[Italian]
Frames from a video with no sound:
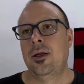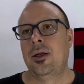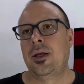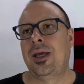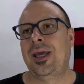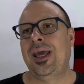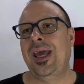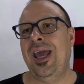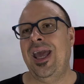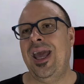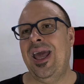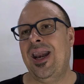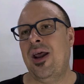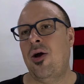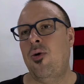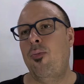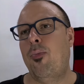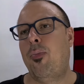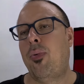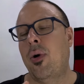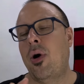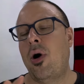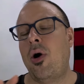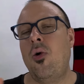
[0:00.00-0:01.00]
che era un
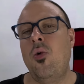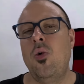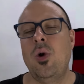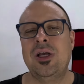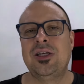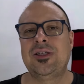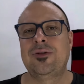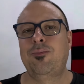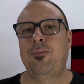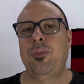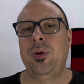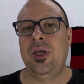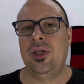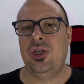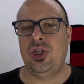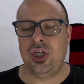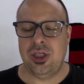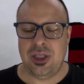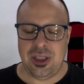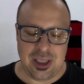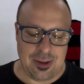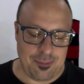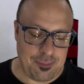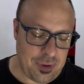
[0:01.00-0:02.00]
po' una specie di